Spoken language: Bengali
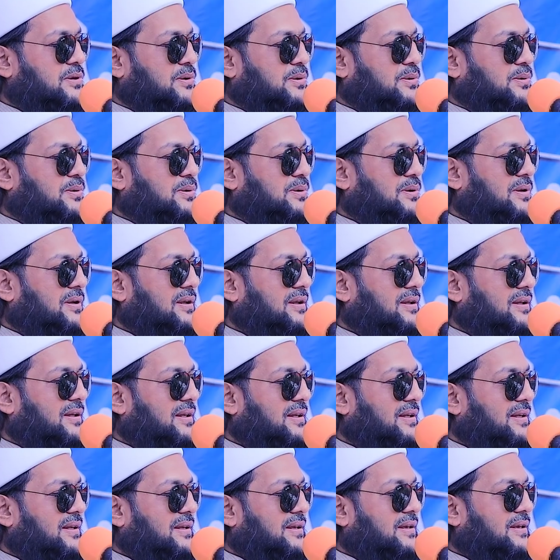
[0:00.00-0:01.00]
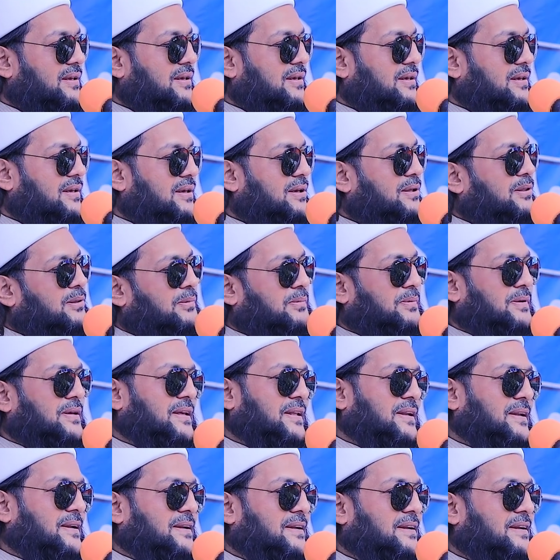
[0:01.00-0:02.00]
জিরো কিন্তু
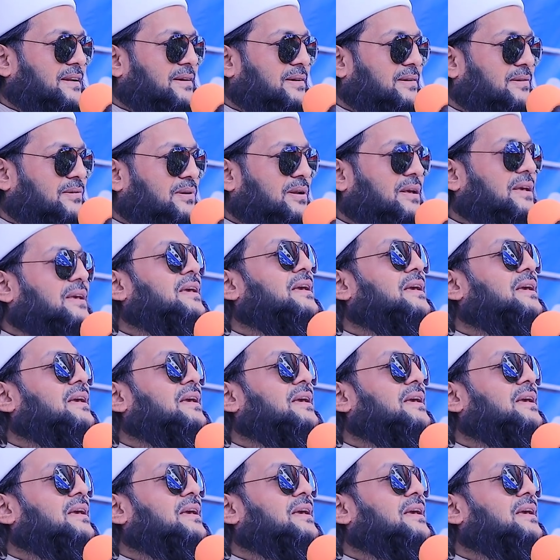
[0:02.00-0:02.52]
পীর উনি